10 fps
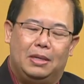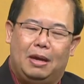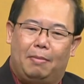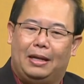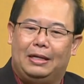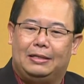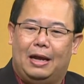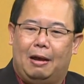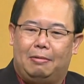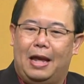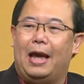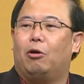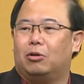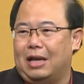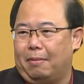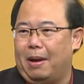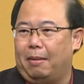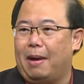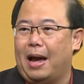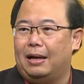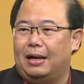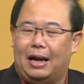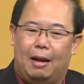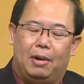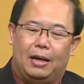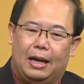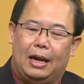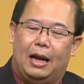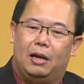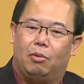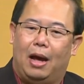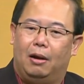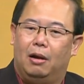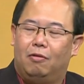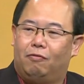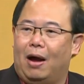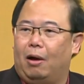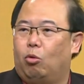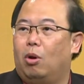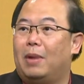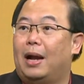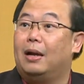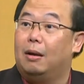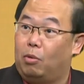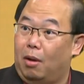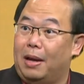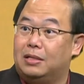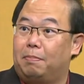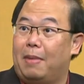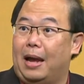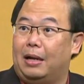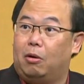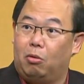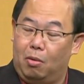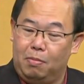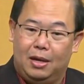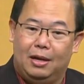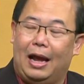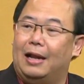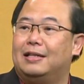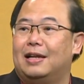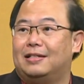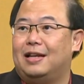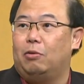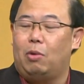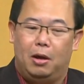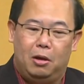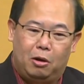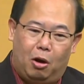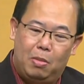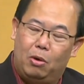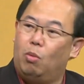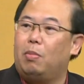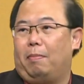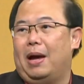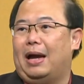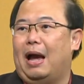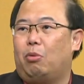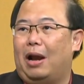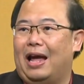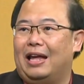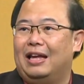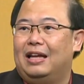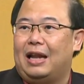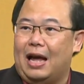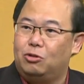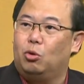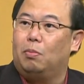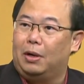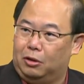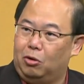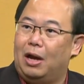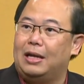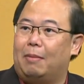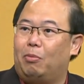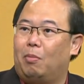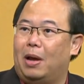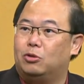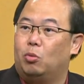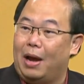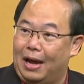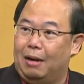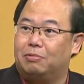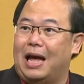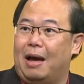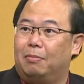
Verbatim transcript: ไม่สามารถที่จะแยกออกจาก 8พักนะครับ และในขณะเดียวกันฝั่งขั้วอำนาจเดิม 188เนี่ยเขาก็มีเงื่อนไขที่ชัดเจนว่าเขาไม่ร่วมกับพรรคก้าวไกลท้ายสุดมันก็ต้องขยับลงมาสู่พักอันดับ